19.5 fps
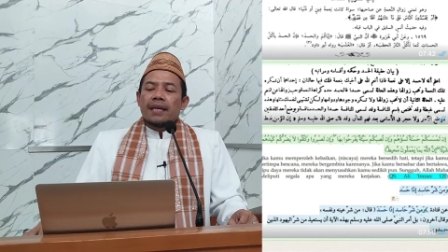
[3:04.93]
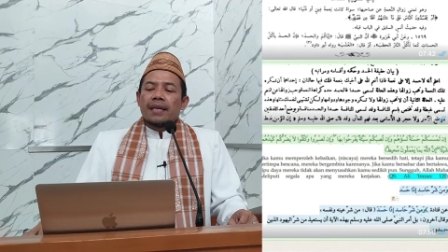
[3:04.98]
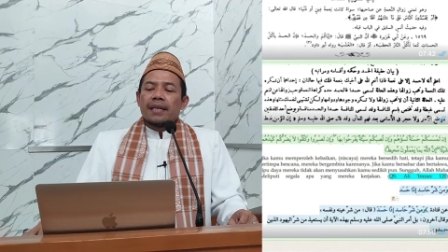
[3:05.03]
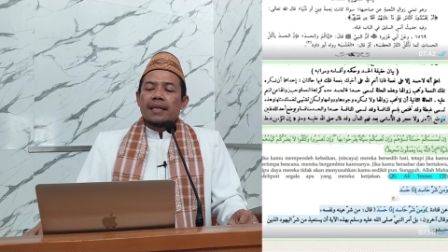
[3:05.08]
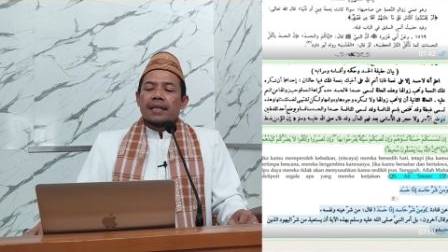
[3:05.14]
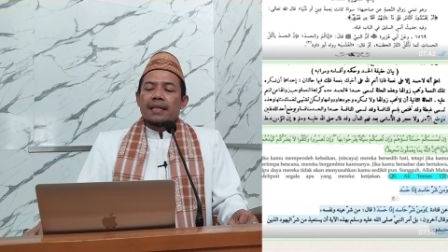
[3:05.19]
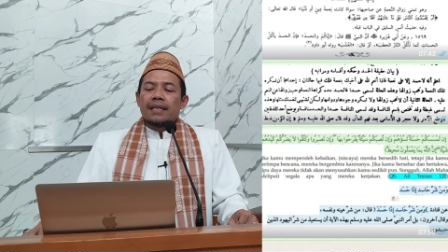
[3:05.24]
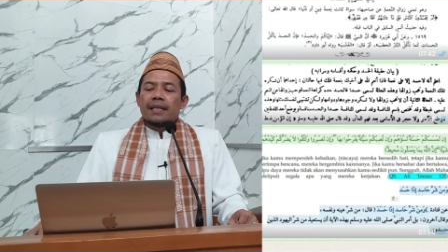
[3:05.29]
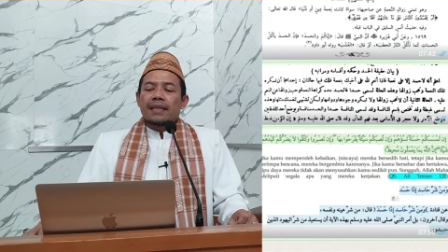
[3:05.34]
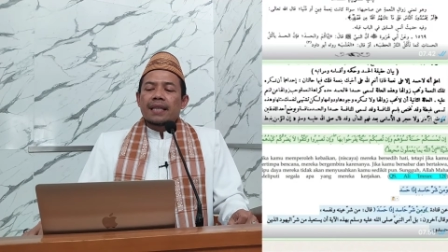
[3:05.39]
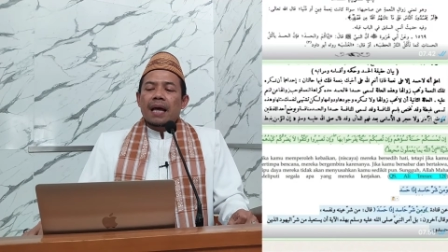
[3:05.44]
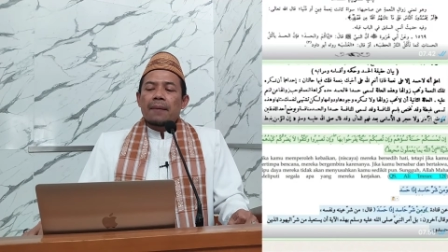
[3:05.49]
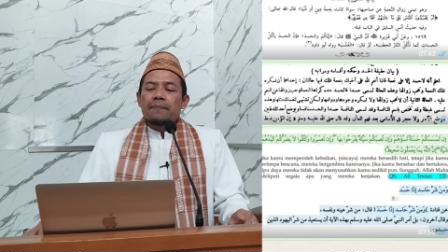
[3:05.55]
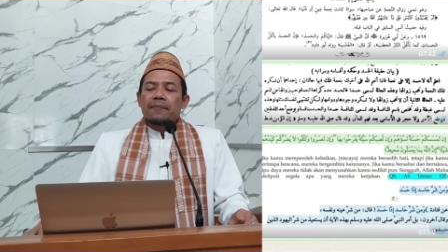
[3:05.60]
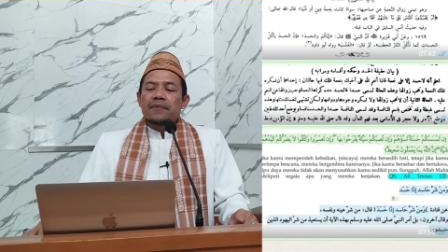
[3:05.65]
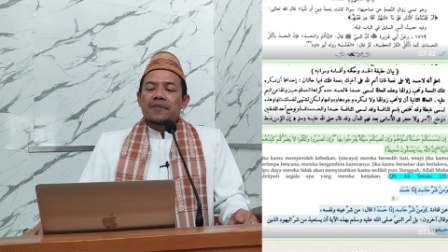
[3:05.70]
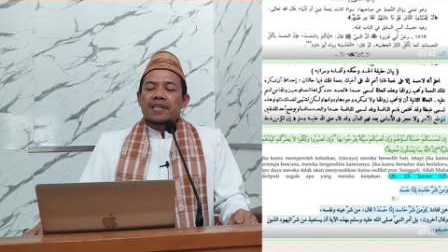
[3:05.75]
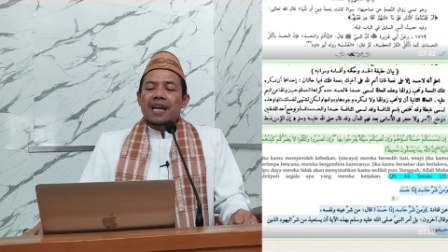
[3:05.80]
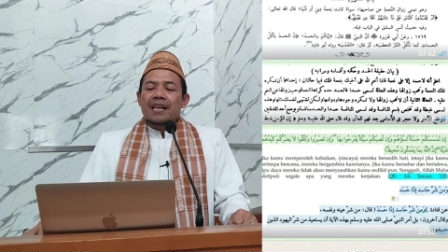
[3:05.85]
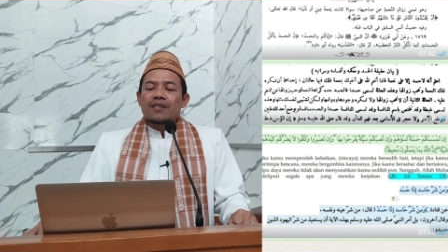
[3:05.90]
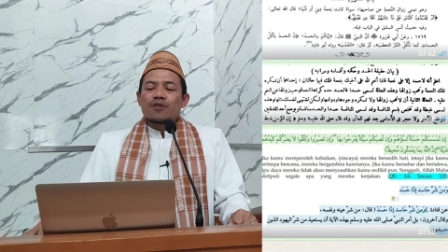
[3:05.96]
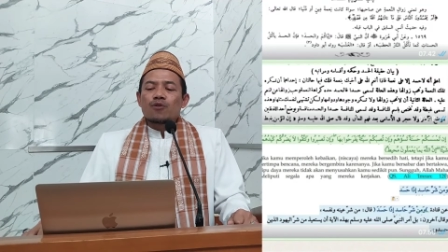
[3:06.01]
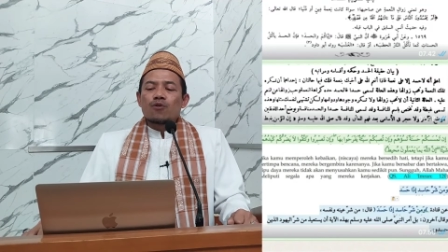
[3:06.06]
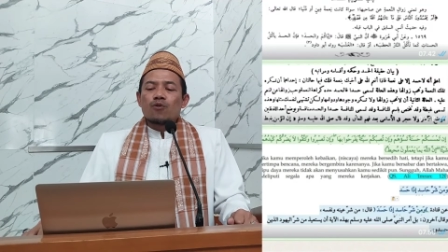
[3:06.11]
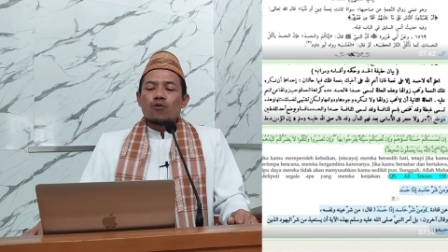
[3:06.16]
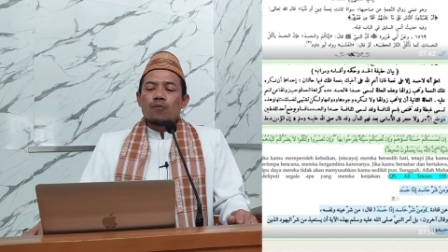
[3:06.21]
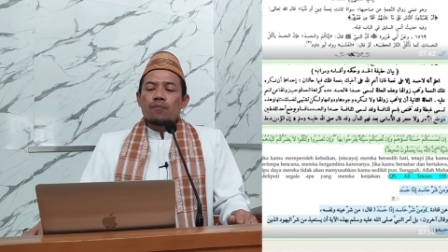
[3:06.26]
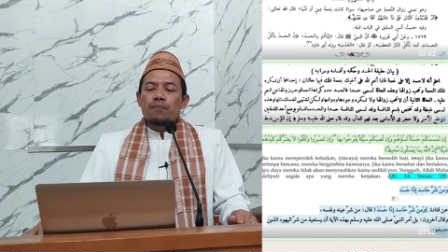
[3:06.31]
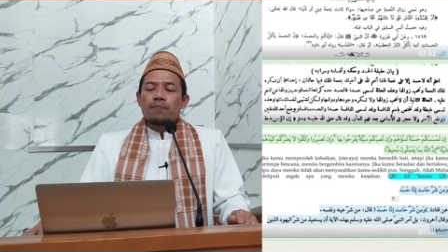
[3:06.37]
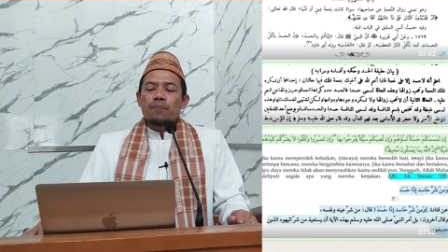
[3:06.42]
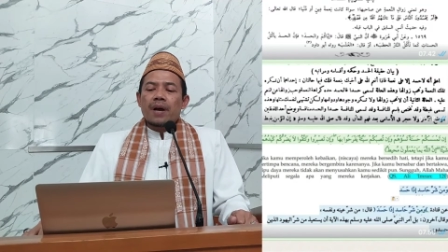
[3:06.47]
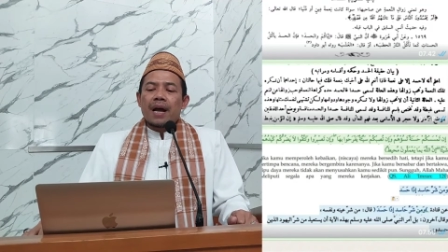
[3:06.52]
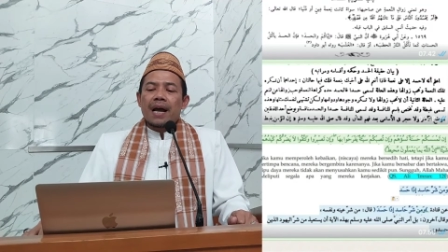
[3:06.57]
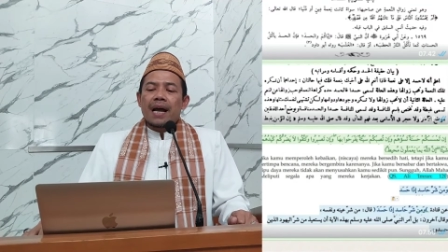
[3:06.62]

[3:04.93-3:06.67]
in tamsaskum